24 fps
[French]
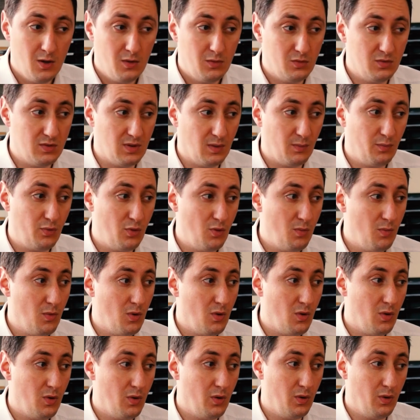tout
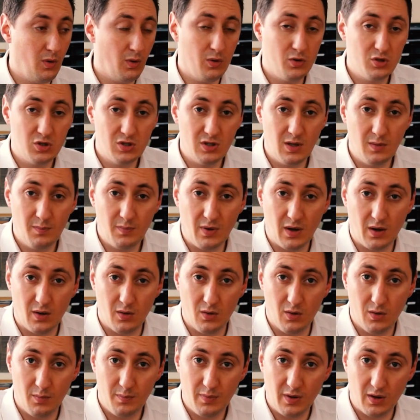simplement rejetées
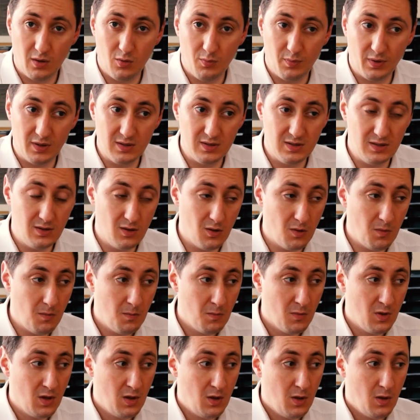par le président.
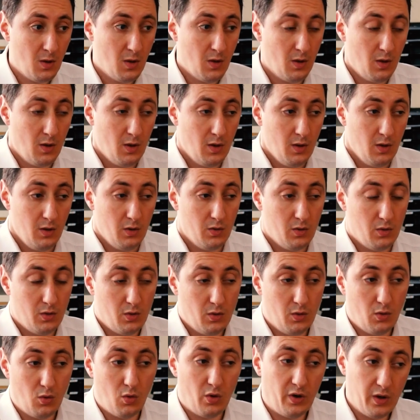
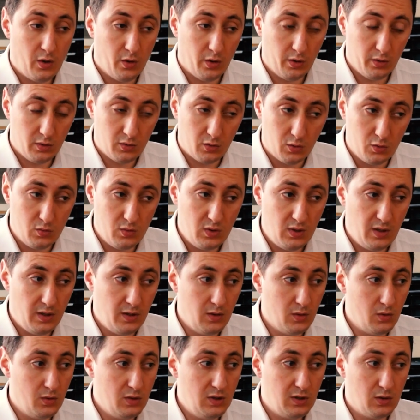Euh, on réintroduit les
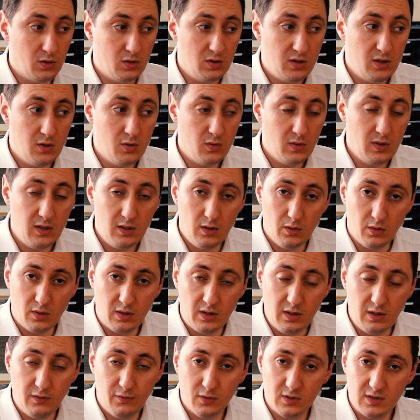néonicotinoïdes, le
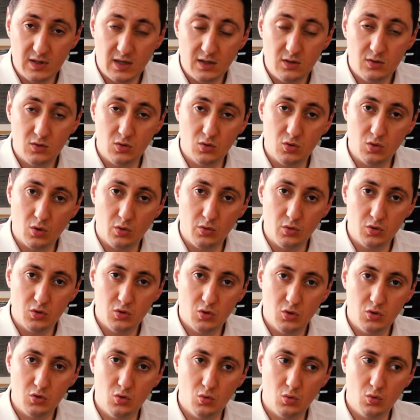glyphosate, ce genre de
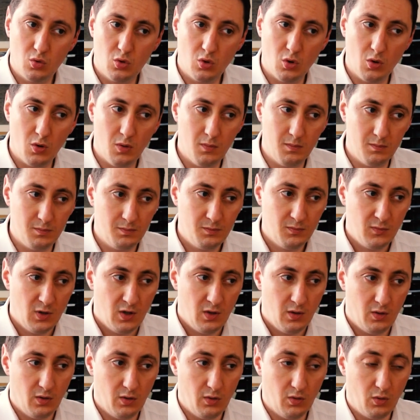choses. Donc euh,
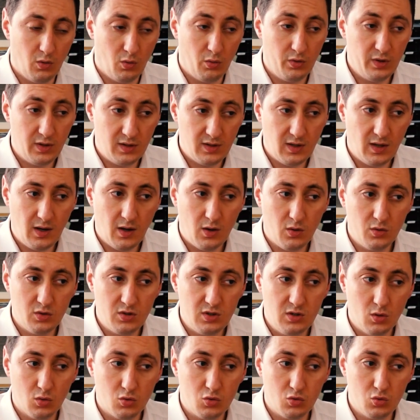euh, on était là
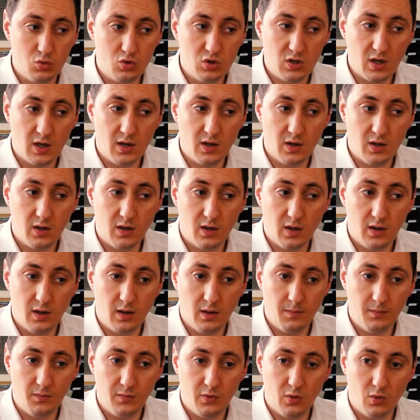aussi en soutien à,